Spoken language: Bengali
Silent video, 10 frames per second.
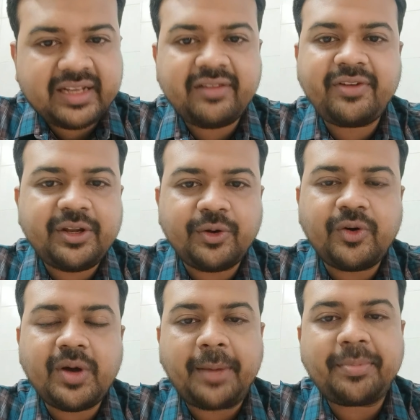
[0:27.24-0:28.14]
একটি ভিডিও
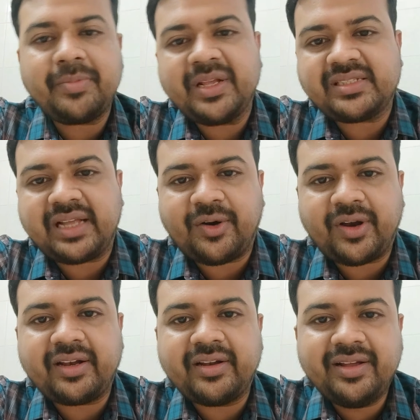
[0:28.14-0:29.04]
আপনি মিস না
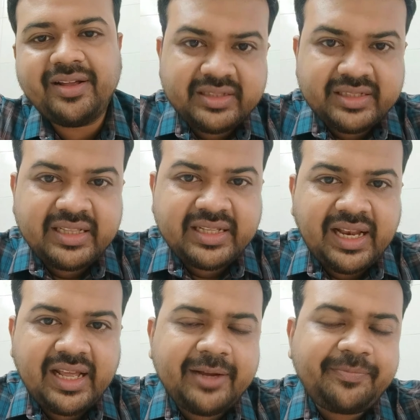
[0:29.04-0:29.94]
করেন
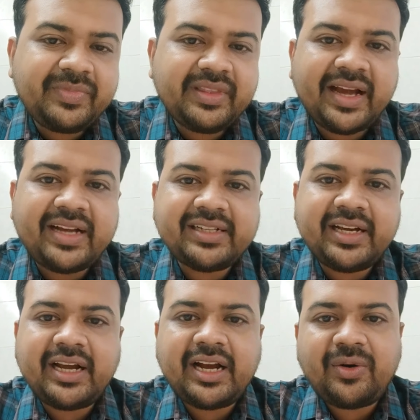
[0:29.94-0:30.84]
শীতকালে দেখা
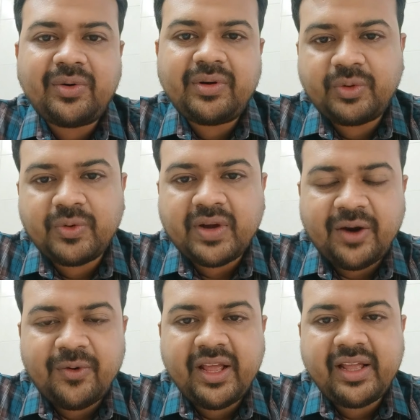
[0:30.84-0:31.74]
যায় কোনো
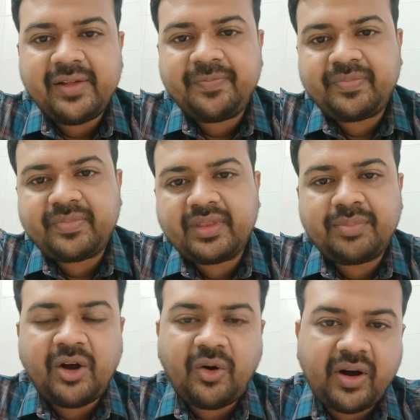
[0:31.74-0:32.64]
কারণেই
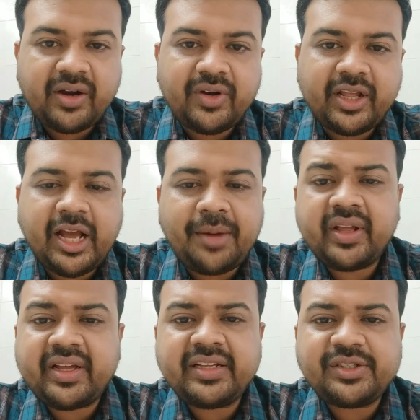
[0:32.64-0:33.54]
বা অকারণে
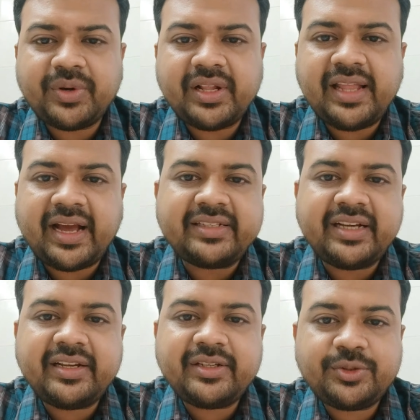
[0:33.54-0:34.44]
অনেকেরই শরীর দেখা
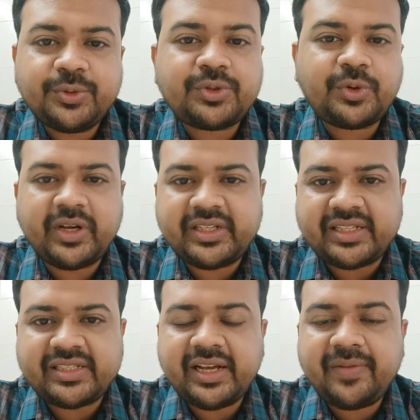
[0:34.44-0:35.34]
যায় শুষ্ক হয়ে
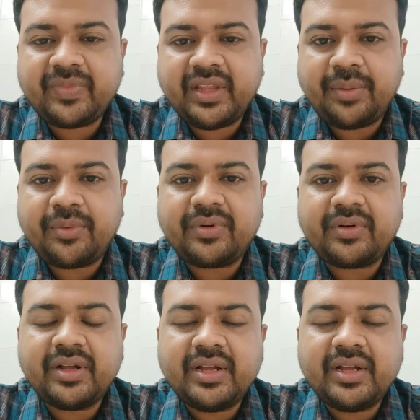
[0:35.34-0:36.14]
যাচ্ছে এবং